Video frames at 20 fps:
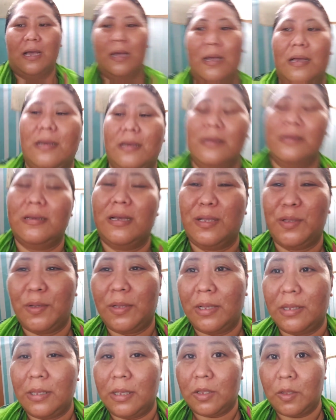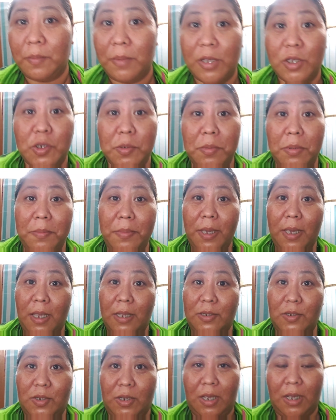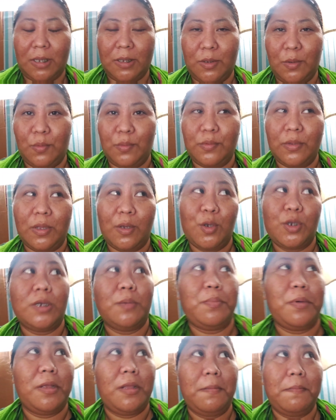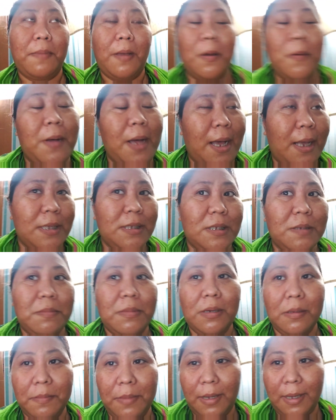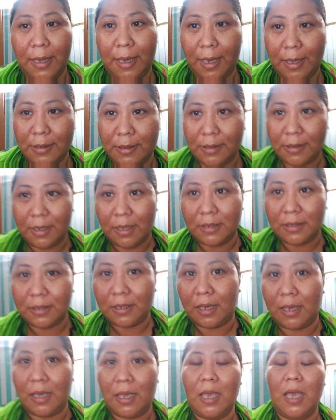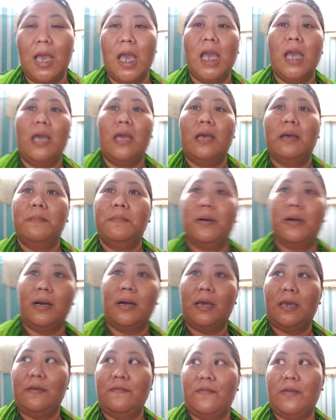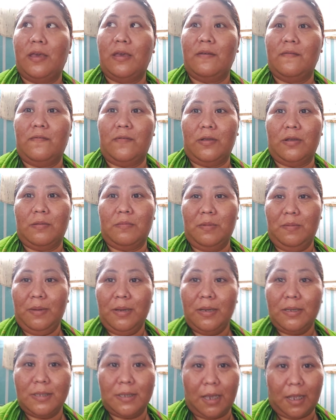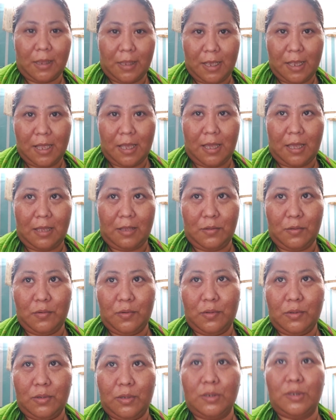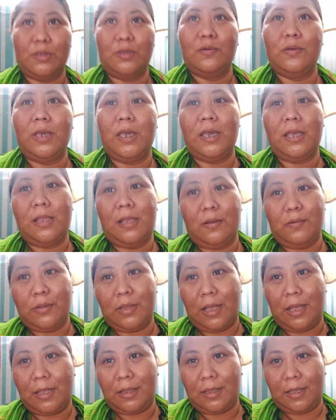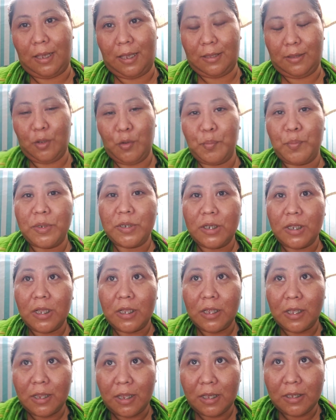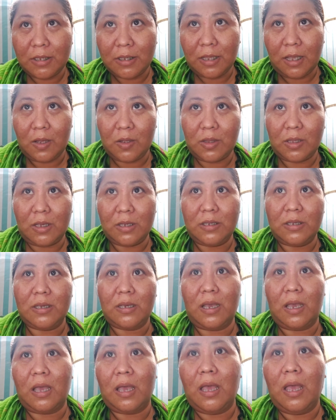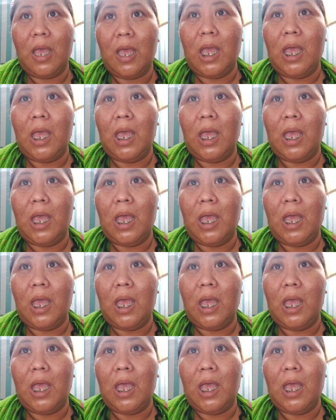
ang ano lang dito, medyo mabigat siya. So, hindi ko siya pwedeng pahawakan sa mga bagets kasi baka if ever, mabagsak nila, no? Tapos yung ilaw natin, hindi pa siya natetest out kasi nga,